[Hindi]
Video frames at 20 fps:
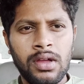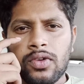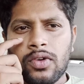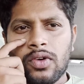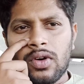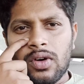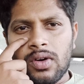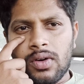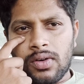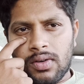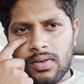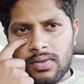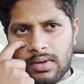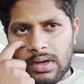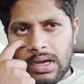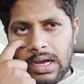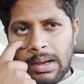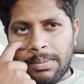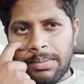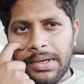तो
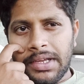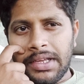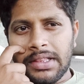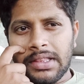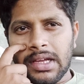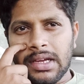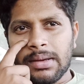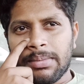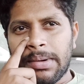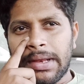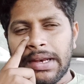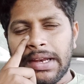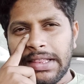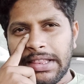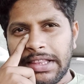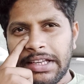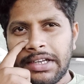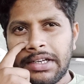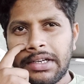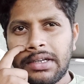अभी तक मैंने
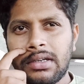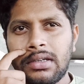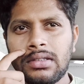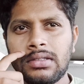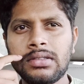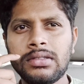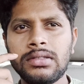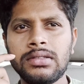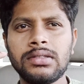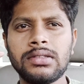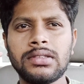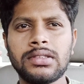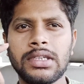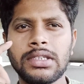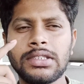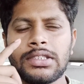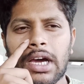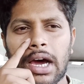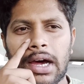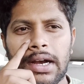तीन
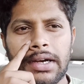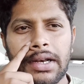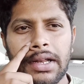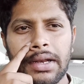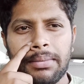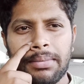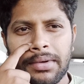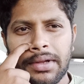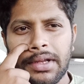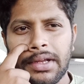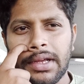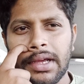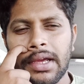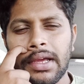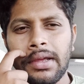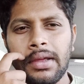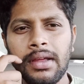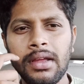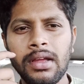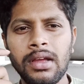से चार ट्रिप की
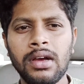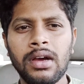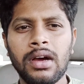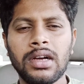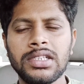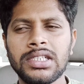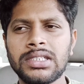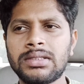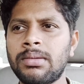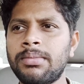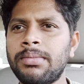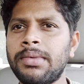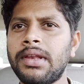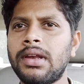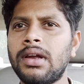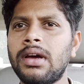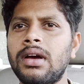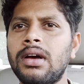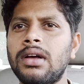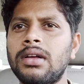है जिसमें
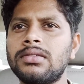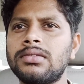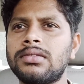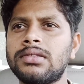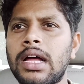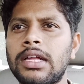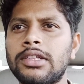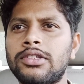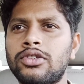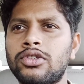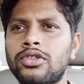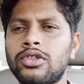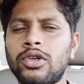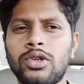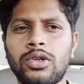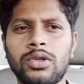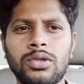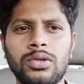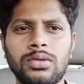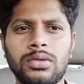मेरा 700
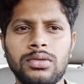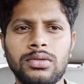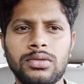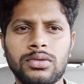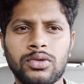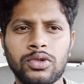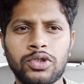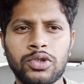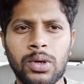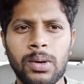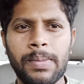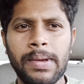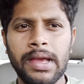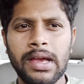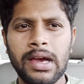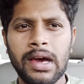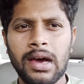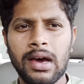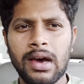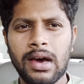कुछ रुपए
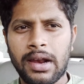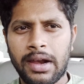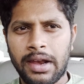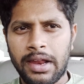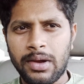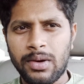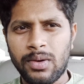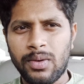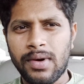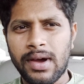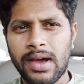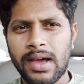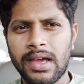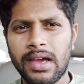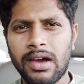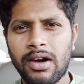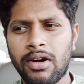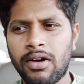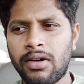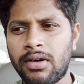का अर्निंग हुआ
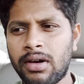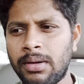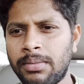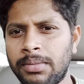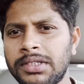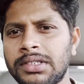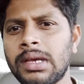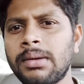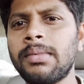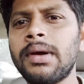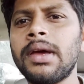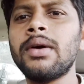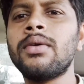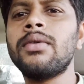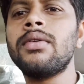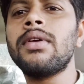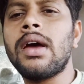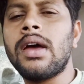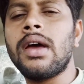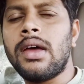है और अभी समय हो
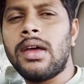रहा